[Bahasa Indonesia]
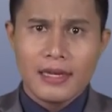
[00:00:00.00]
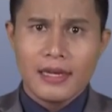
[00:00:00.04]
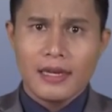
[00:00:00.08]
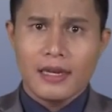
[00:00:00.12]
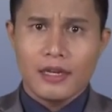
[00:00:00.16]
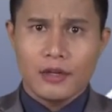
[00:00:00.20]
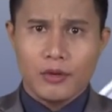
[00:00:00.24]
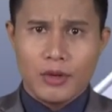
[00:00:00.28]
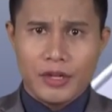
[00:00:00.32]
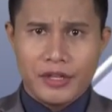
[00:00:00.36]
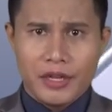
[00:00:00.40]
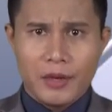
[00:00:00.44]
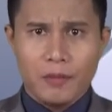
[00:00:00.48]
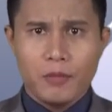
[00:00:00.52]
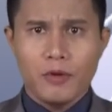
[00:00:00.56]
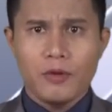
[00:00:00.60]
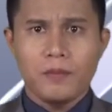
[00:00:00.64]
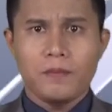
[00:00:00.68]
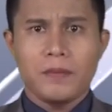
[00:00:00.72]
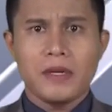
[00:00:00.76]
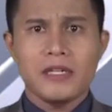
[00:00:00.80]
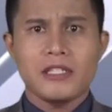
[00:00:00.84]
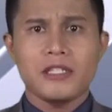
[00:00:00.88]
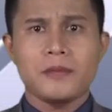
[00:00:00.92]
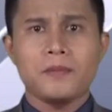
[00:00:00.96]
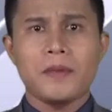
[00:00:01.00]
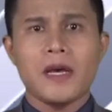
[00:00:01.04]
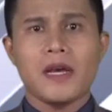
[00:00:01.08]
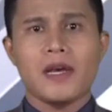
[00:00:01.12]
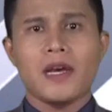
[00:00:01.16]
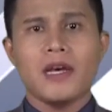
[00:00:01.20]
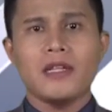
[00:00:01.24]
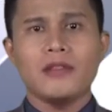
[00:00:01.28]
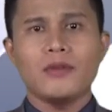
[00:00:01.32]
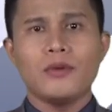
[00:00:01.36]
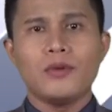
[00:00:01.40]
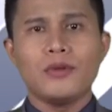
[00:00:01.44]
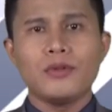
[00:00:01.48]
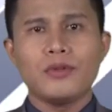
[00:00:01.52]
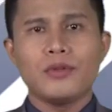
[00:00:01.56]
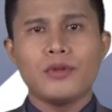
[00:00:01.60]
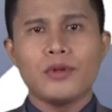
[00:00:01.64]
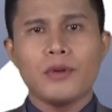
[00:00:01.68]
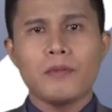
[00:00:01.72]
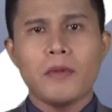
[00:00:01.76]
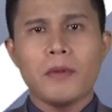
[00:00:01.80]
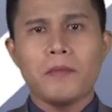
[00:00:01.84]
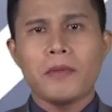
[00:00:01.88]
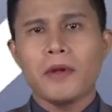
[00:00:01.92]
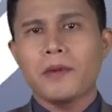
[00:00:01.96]
Keduanya pun bersepakat
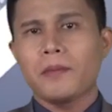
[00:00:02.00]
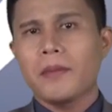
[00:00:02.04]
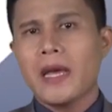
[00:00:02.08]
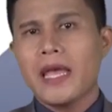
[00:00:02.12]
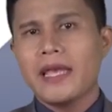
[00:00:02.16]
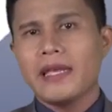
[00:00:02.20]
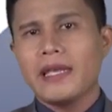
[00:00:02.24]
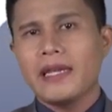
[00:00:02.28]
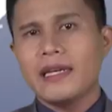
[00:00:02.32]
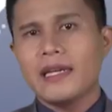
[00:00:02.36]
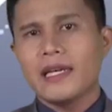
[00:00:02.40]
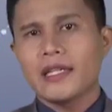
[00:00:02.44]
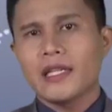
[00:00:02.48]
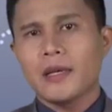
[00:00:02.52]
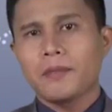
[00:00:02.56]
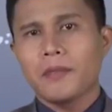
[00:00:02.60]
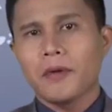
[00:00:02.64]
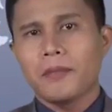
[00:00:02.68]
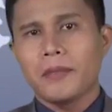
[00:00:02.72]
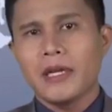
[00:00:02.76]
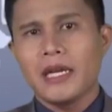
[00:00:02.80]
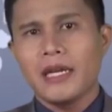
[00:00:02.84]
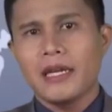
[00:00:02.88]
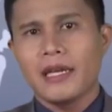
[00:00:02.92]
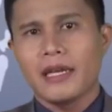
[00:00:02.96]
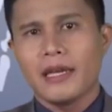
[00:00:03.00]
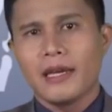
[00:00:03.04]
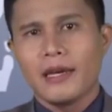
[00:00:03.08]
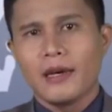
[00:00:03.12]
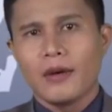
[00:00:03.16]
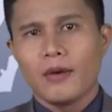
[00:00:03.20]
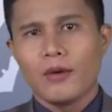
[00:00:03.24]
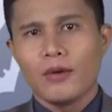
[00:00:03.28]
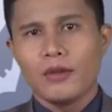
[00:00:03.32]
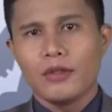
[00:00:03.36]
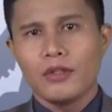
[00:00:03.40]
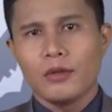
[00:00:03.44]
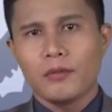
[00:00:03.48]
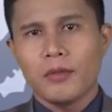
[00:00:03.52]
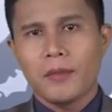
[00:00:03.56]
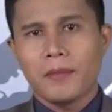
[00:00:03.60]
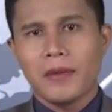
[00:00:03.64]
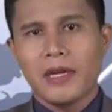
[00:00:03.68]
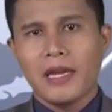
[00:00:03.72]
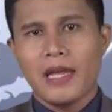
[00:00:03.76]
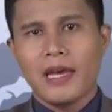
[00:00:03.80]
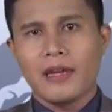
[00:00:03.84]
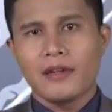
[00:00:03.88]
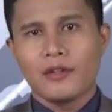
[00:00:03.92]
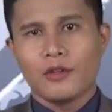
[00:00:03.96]
untuk memperbaiki data pemilih untuk
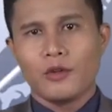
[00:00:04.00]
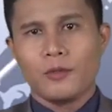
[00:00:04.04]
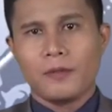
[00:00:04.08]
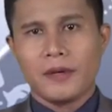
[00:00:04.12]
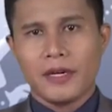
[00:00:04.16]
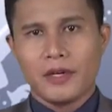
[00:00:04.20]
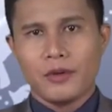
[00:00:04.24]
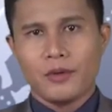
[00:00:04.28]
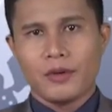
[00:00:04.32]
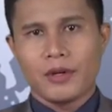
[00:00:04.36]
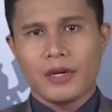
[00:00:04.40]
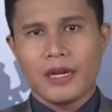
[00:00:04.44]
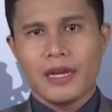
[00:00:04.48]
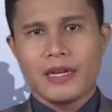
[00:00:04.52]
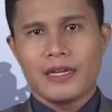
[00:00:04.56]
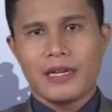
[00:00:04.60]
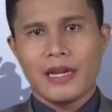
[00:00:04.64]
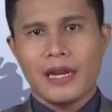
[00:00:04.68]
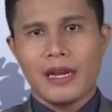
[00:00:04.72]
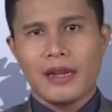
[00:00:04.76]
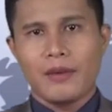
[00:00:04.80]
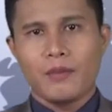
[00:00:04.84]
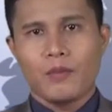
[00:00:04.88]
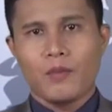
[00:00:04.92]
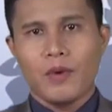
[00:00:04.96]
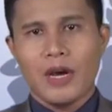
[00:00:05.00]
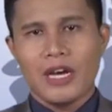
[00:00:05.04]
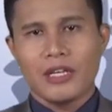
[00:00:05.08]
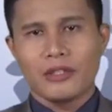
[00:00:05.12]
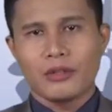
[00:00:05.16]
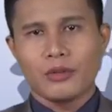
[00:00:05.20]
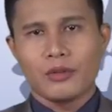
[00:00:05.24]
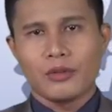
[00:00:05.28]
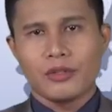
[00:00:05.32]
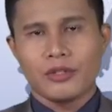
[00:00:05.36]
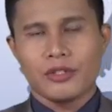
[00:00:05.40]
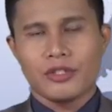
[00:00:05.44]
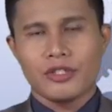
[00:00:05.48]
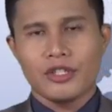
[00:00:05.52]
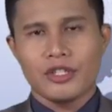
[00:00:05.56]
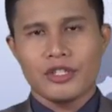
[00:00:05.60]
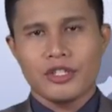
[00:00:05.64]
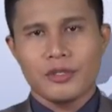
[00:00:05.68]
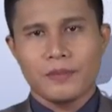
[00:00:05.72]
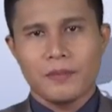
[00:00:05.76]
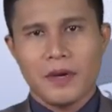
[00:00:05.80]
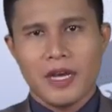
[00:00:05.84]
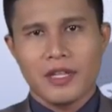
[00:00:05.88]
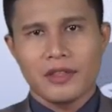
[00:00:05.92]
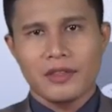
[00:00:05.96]
pemilihan gubernur dalam waktu
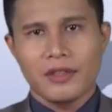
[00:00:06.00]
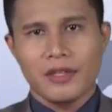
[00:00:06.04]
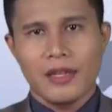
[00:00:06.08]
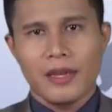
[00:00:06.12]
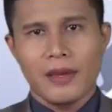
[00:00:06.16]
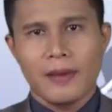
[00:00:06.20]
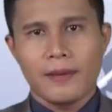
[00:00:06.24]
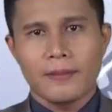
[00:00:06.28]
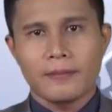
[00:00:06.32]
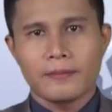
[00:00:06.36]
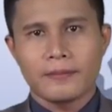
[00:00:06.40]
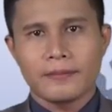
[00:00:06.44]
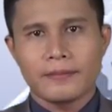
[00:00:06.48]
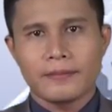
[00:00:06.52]
secepatnya.